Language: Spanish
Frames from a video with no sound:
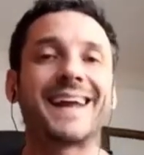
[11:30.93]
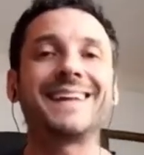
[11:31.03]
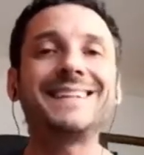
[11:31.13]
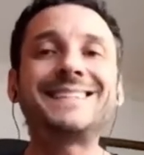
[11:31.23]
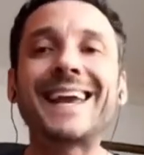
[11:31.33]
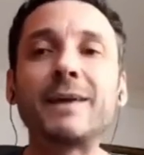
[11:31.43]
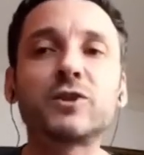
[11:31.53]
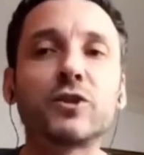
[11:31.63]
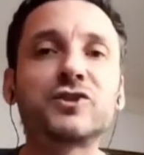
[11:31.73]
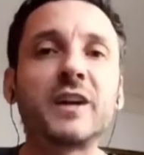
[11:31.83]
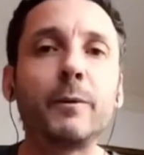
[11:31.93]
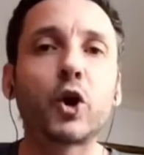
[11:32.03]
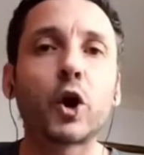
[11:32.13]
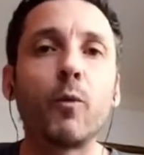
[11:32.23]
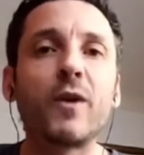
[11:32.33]
que dice que nuestro
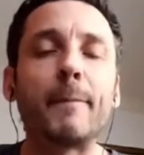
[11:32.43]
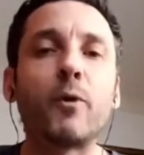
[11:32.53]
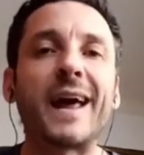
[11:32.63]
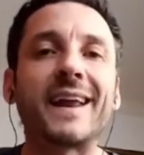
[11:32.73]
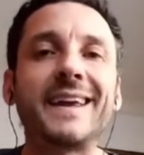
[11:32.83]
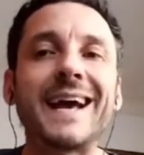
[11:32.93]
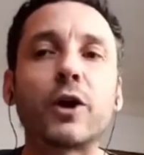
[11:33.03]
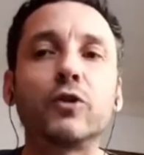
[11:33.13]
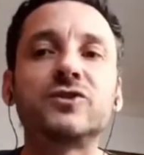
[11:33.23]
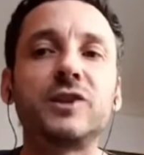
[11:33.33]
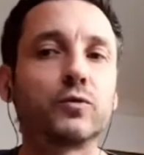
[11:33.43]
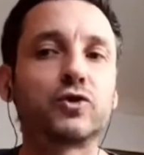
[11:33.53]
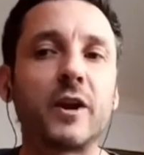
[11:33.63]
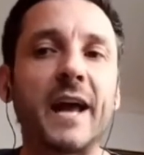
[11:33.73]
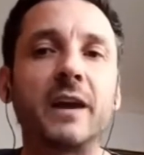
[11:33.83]
cerebro es como una monarquía
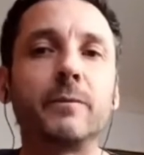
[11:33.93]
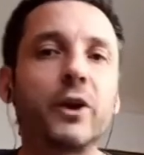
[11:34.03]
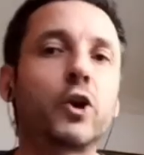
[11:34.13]
constitucional.